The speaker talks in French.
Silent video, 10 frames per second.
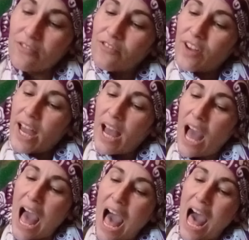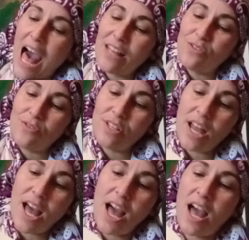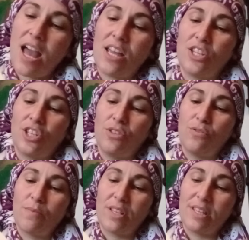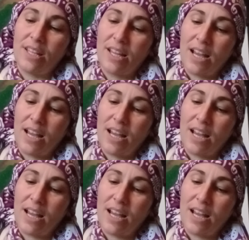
Vers Adonai, j'ai demandé